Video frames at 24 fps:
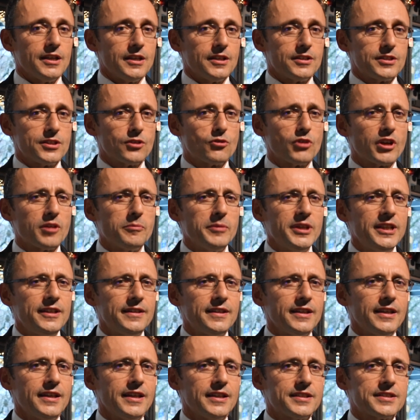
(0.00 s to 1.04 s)

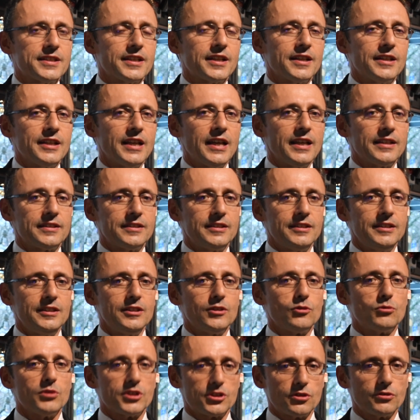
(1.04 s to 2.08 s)
Sicuramente essere nati
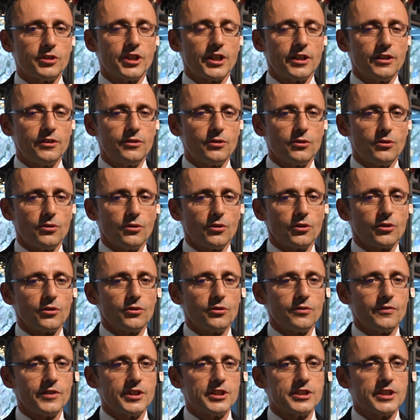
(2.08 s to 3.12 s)
in questo territorio
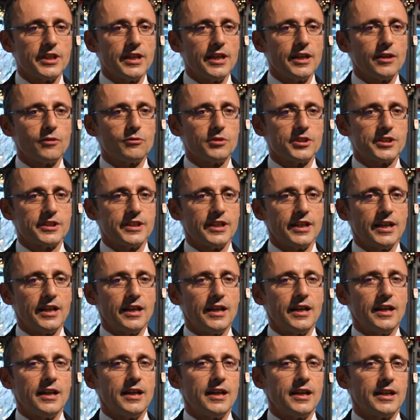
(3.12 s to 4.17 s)
dove c'è
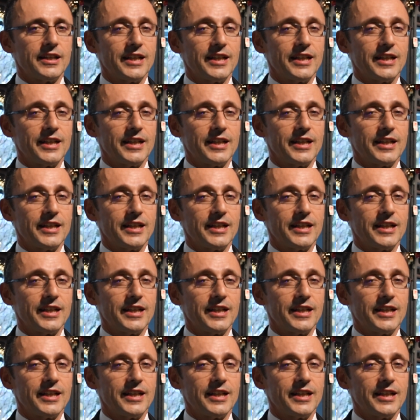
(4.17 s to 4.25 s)
questa